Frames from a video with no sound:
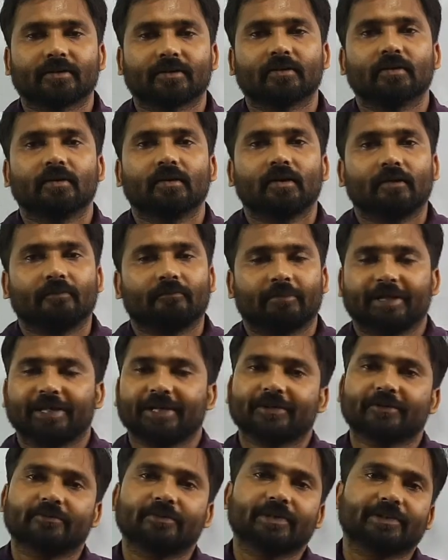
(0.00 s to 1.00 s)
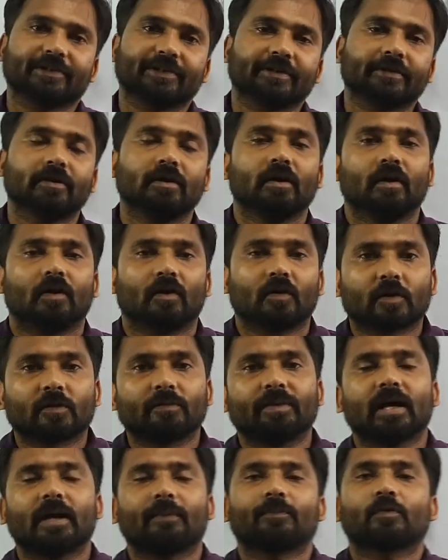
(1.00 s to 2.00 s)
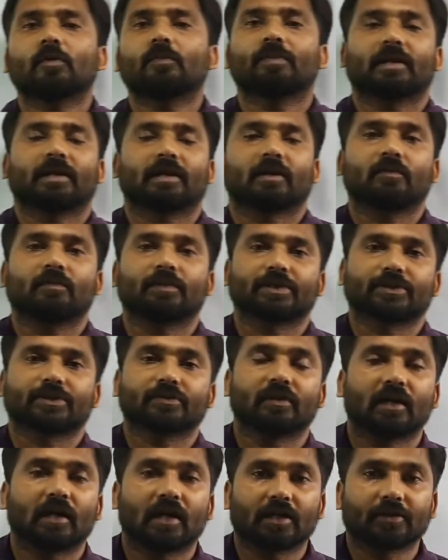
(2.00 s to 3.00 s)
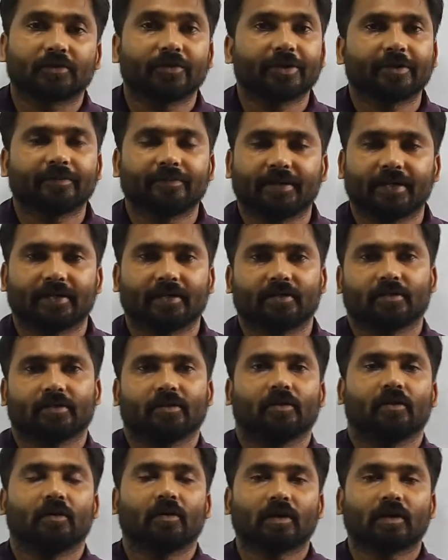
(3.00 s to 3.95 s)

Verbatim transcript: सर मैं यशवीर सिंह और मैं आपको पढ़ा रहा हूँ बच्चों आधुनिक भारत